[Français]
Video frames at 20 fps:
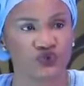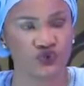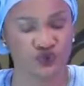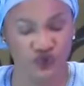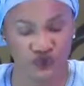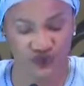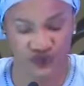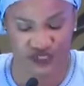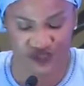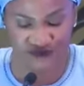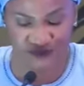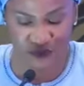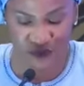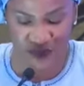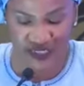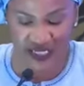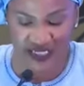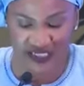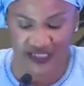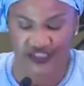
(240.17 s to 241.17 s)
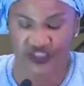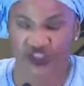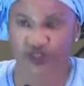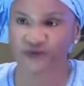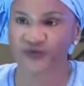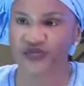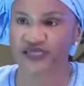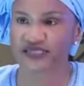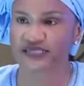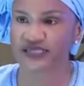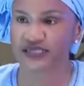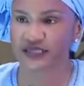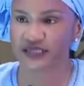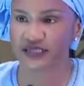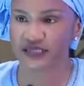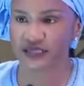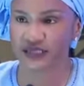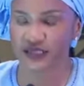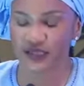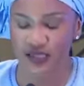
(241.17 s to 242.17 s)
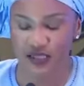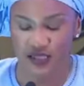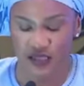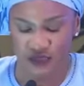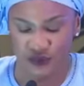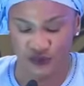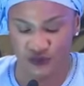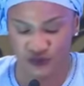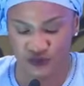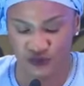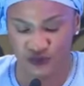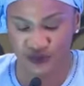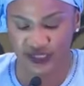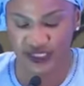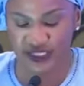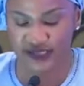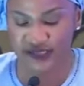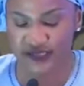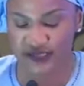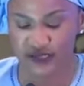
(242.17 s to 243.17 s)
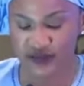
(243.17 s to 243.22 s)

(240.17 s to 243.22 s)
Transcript: que nous avons un riche passé, ne serait-ce